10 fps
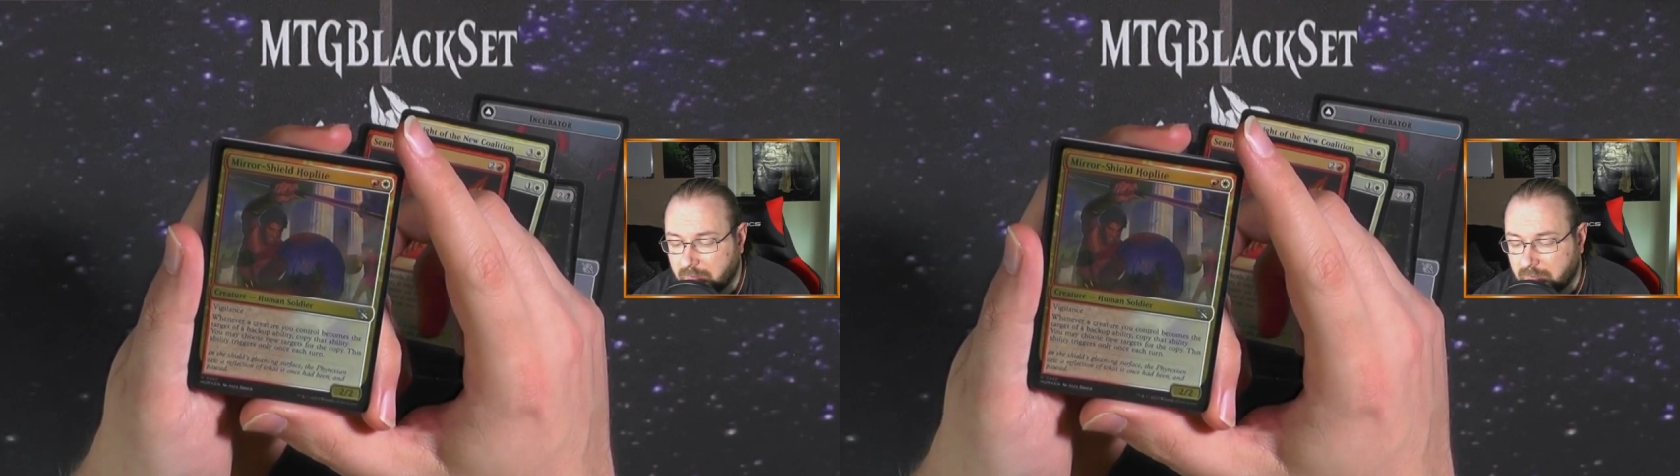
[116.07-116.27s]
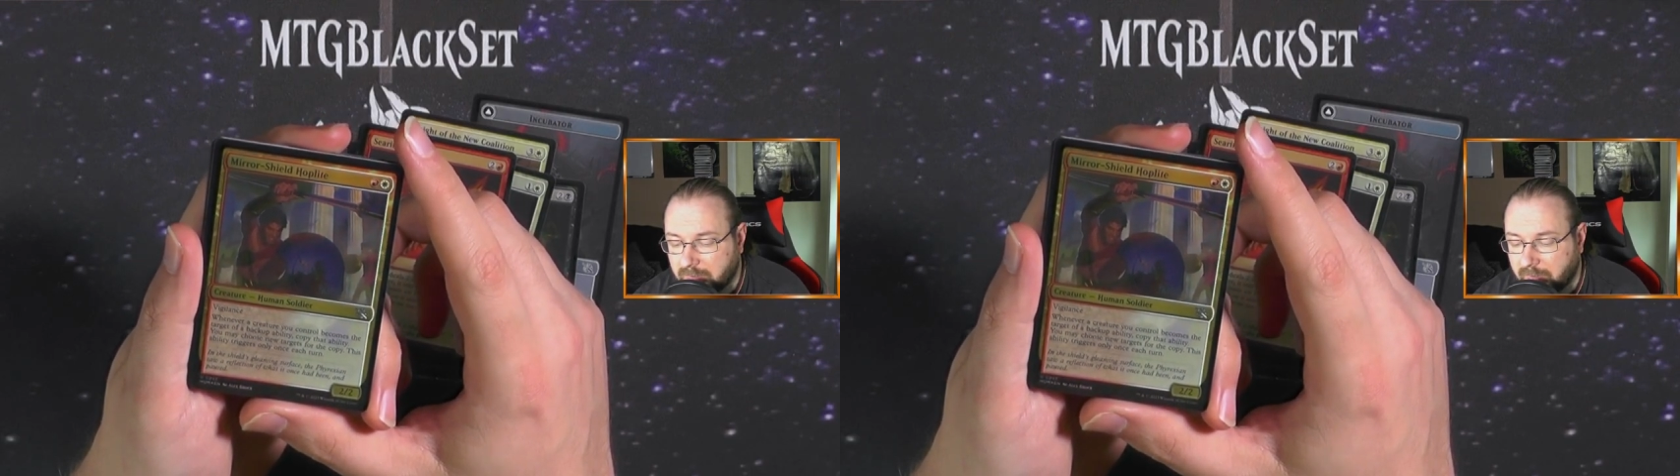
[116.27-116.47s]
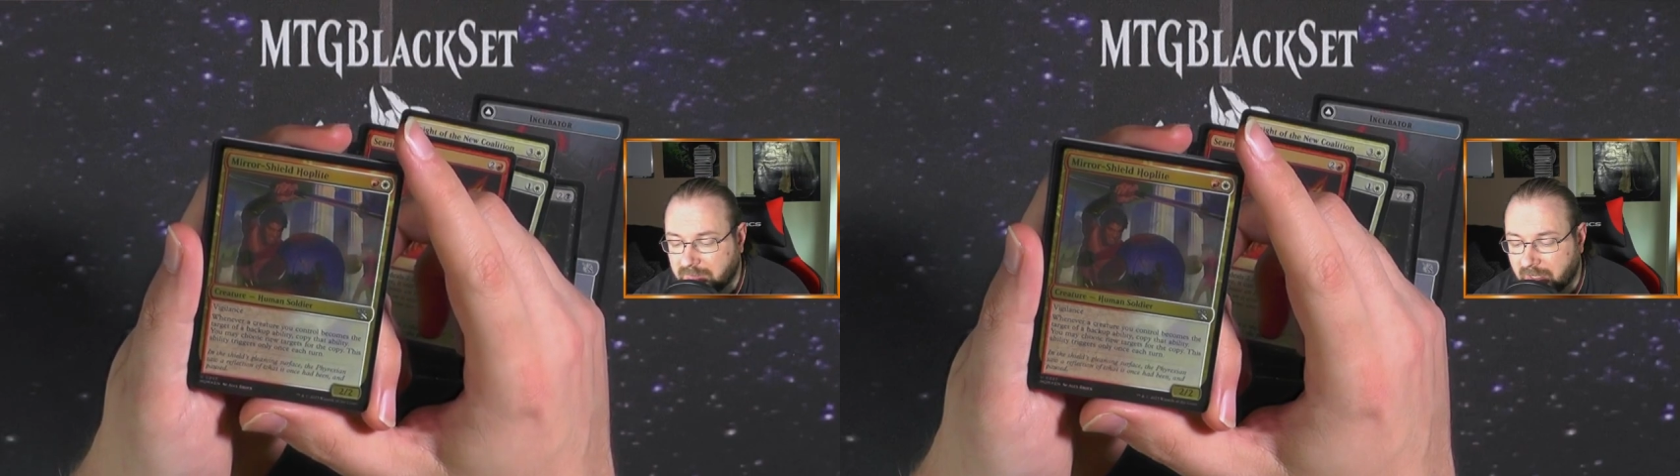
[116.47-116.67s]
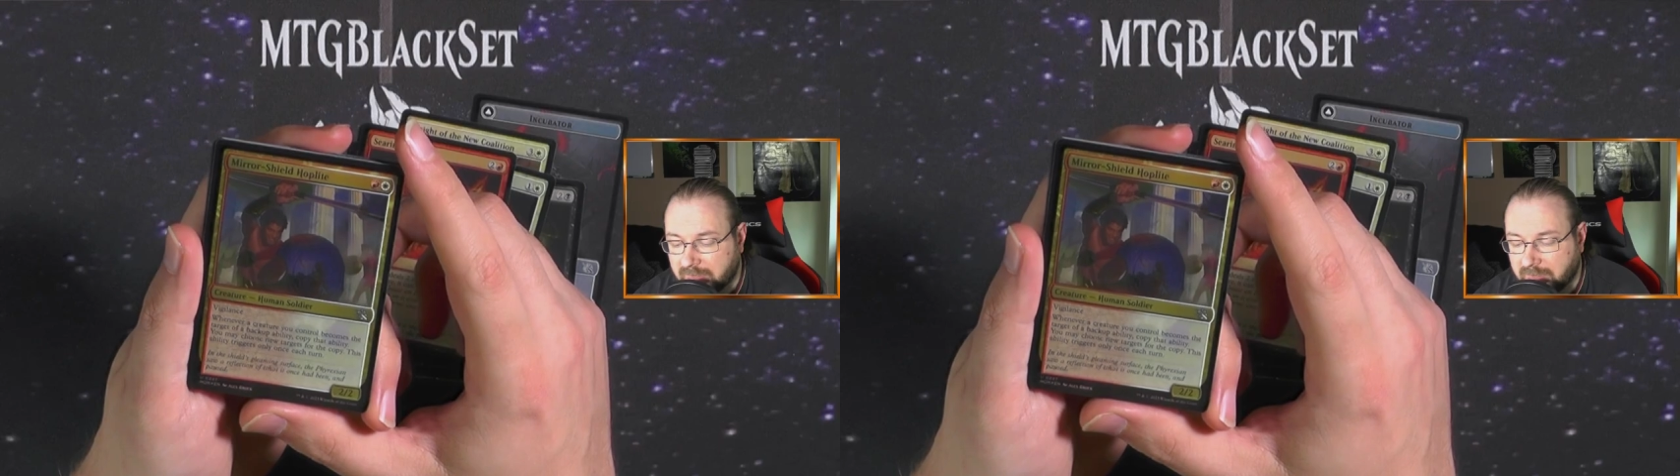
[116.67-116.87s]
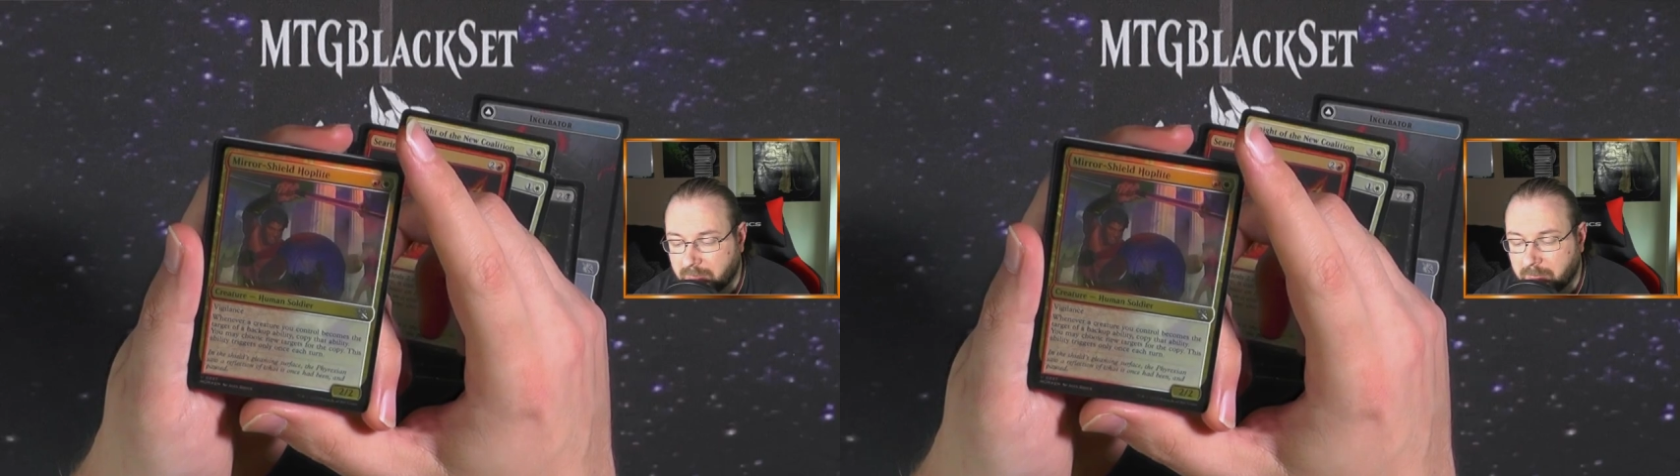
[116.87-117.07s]
die man
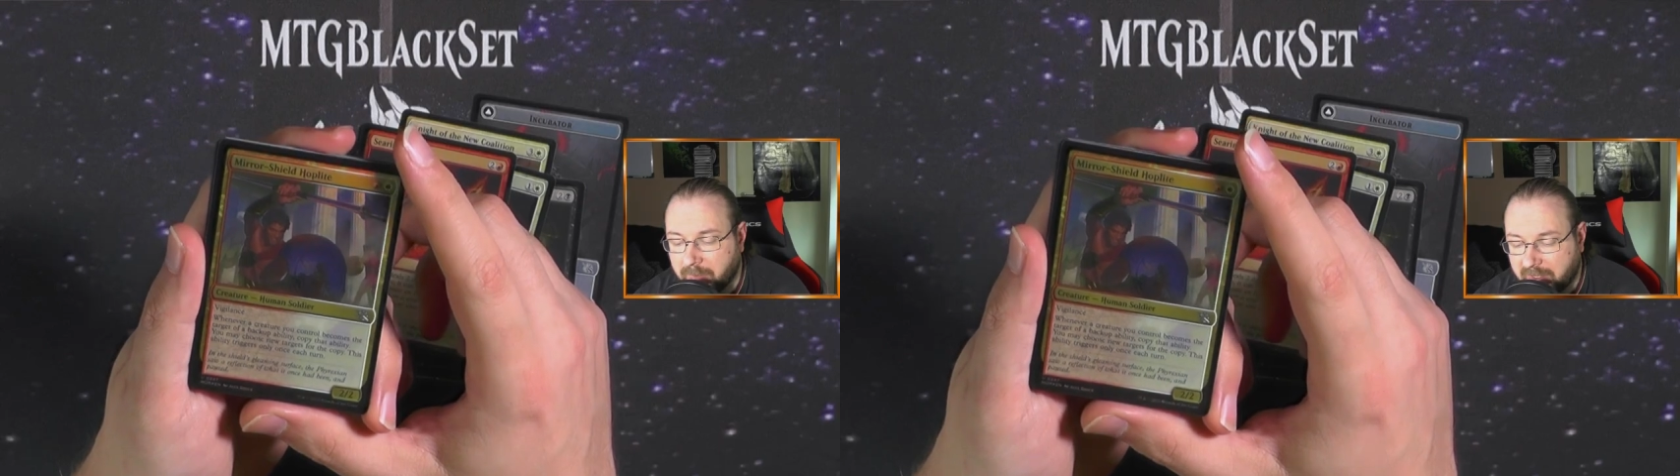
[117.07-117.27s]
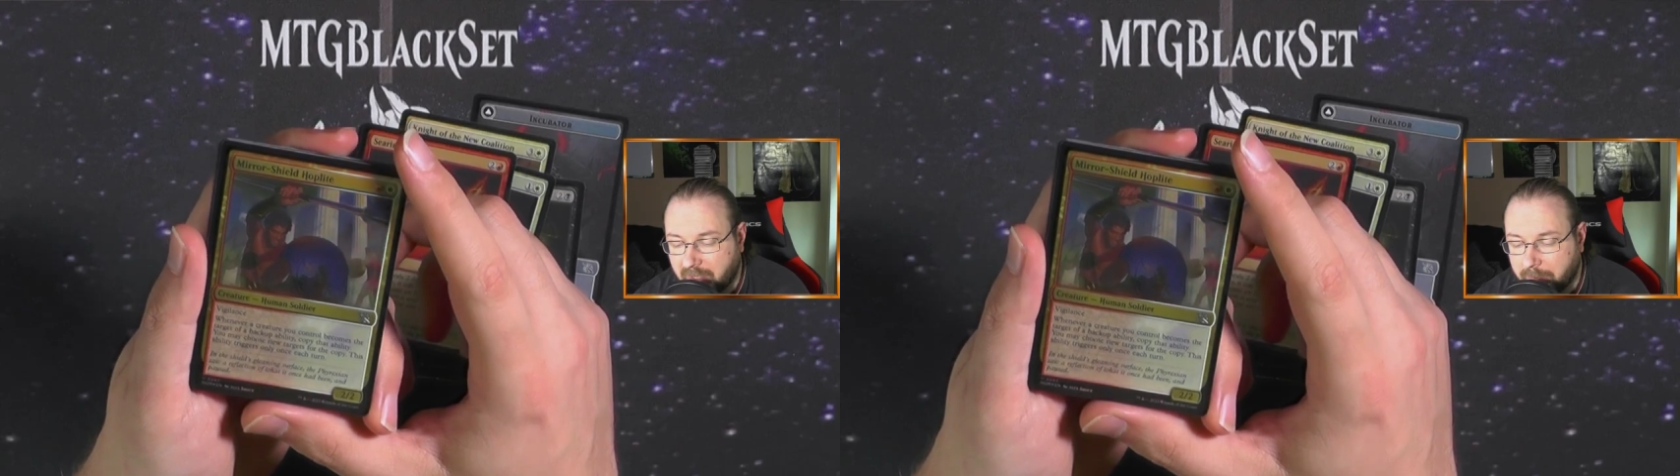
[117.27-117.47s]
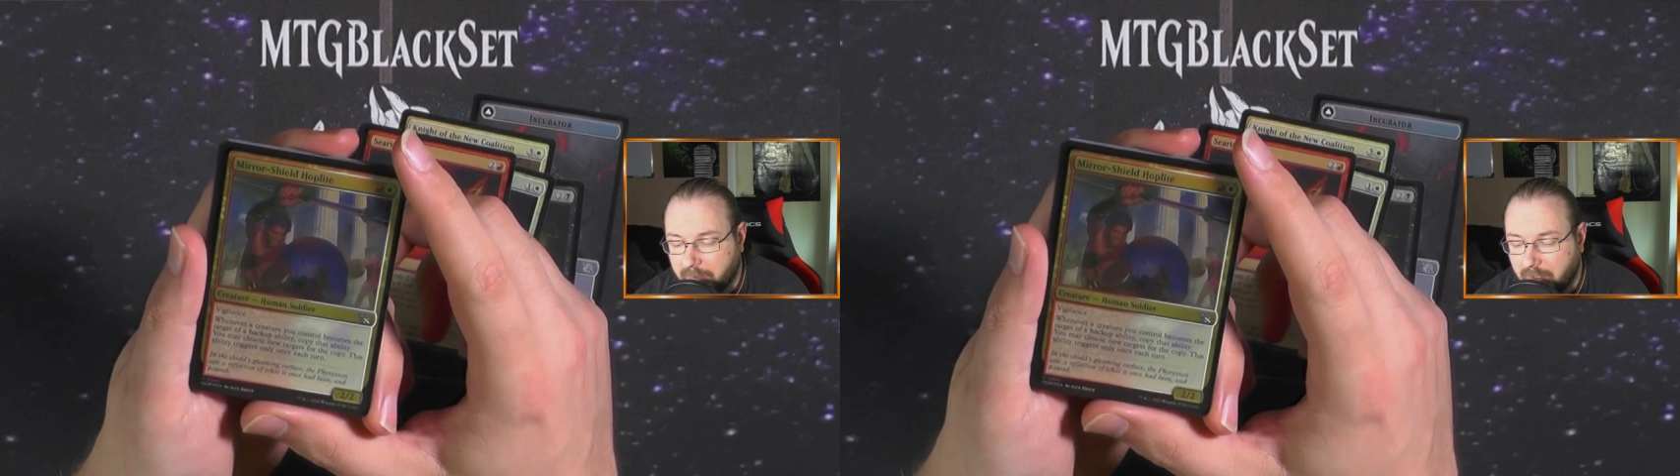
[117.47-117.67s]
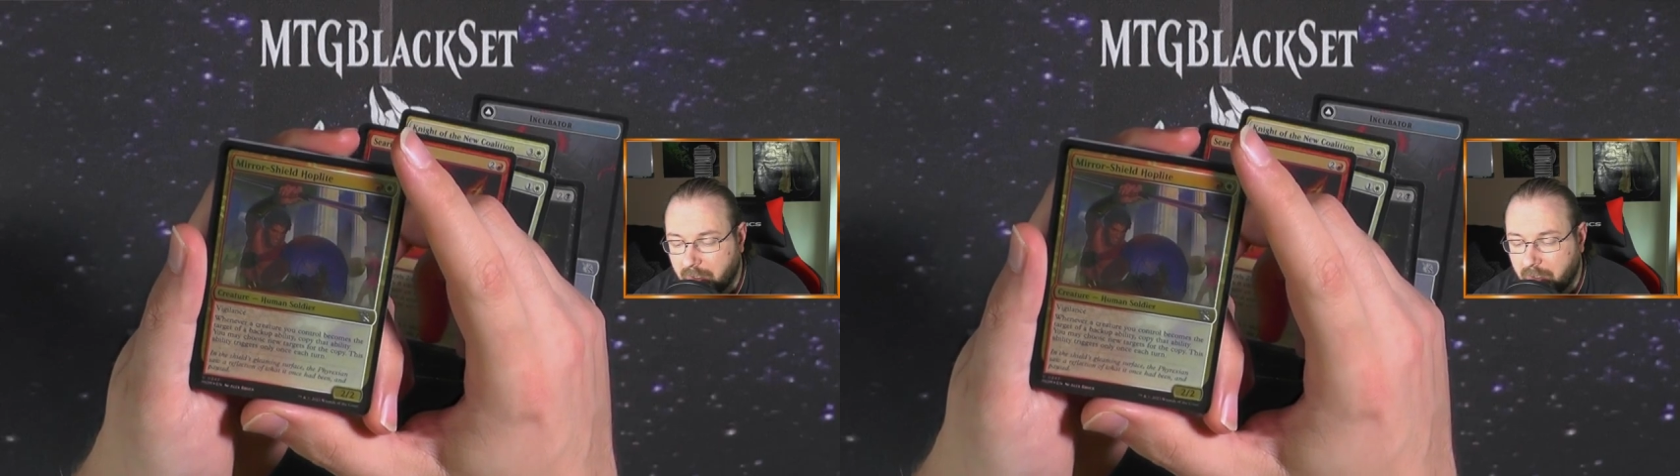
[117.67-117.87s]
targetet mit Backup,